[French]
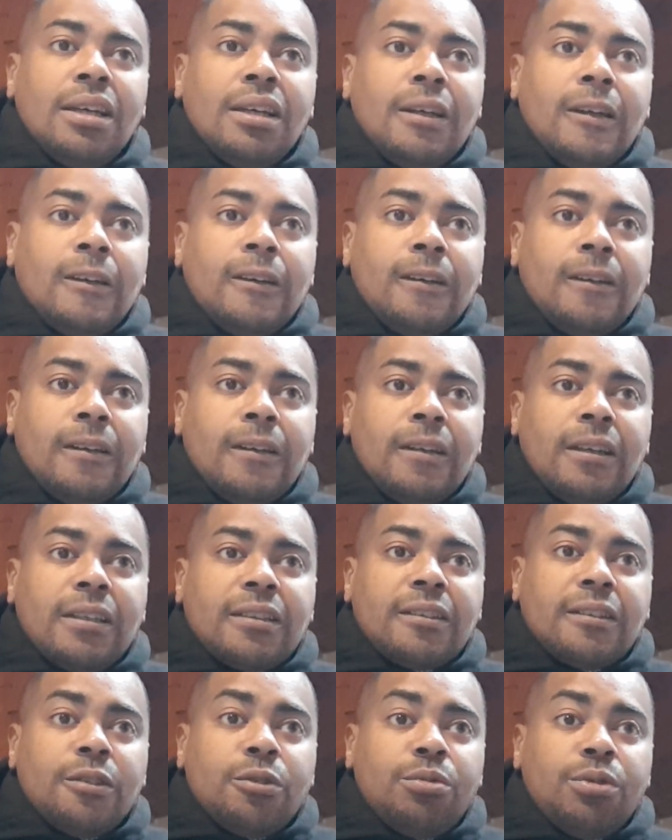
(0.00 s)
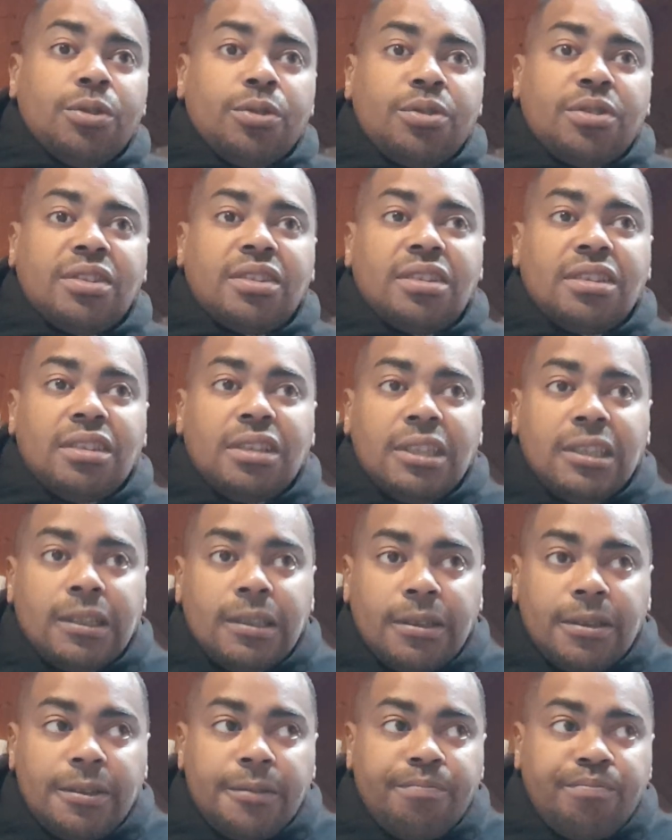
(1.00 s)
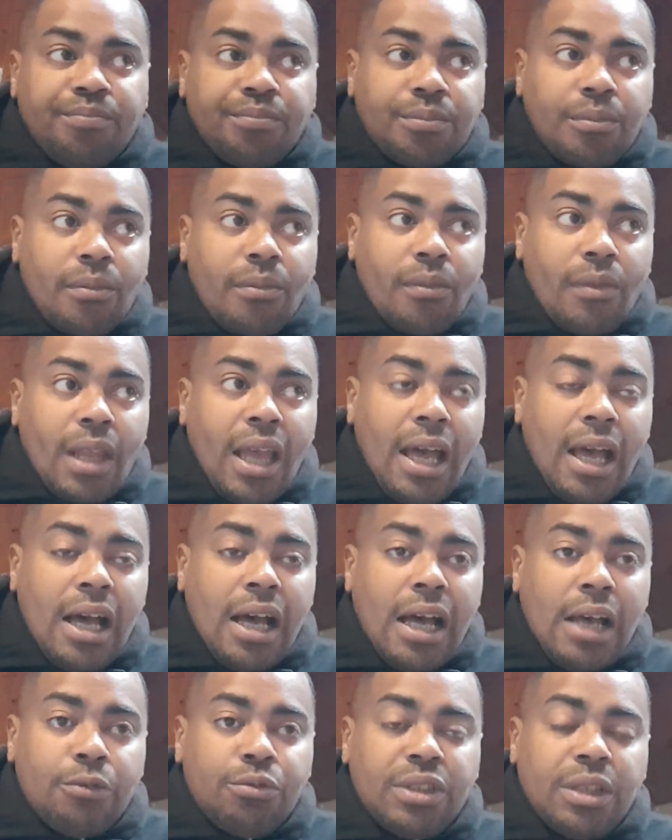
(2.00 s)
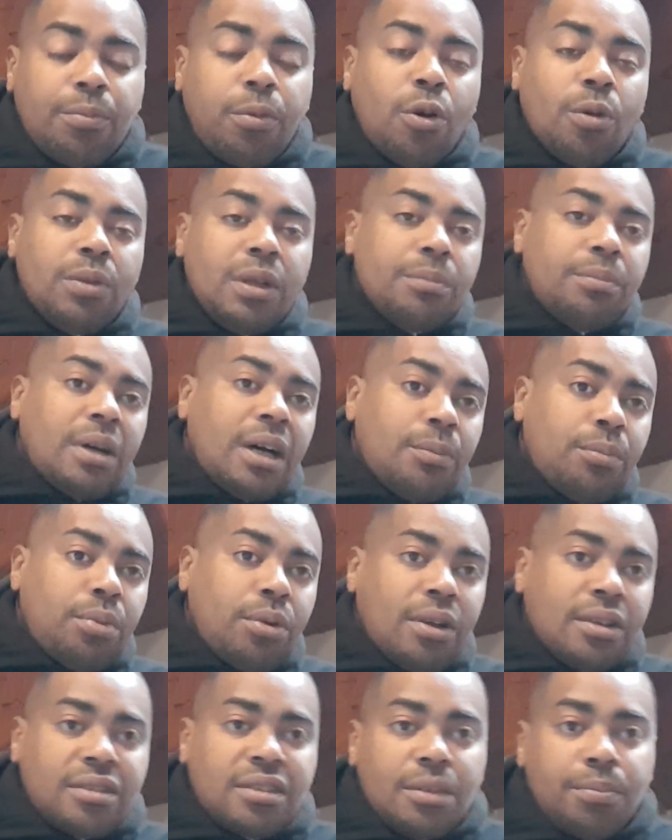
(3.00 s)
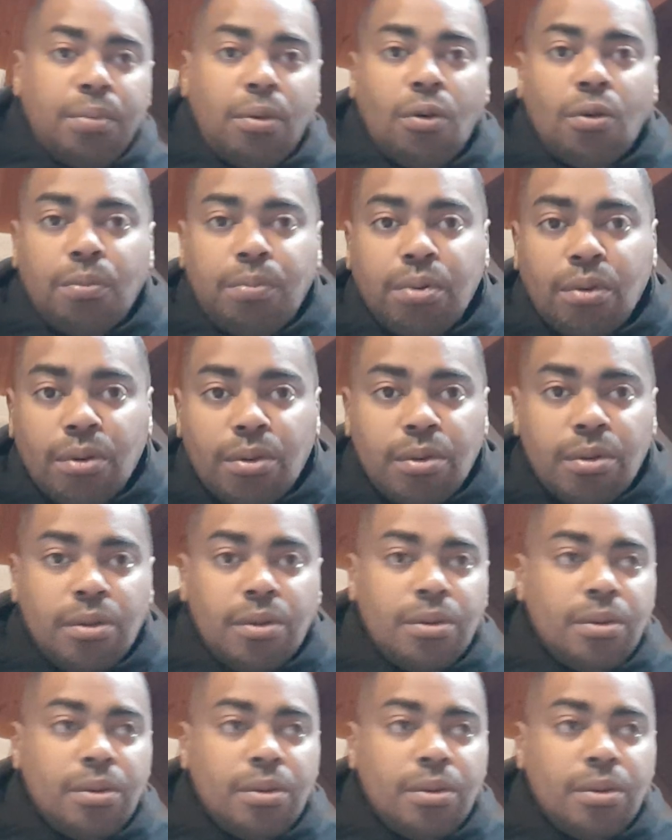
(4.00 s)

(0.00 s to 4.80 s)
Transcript: qui lui aussi a eu des problèmes par rapport à ses propos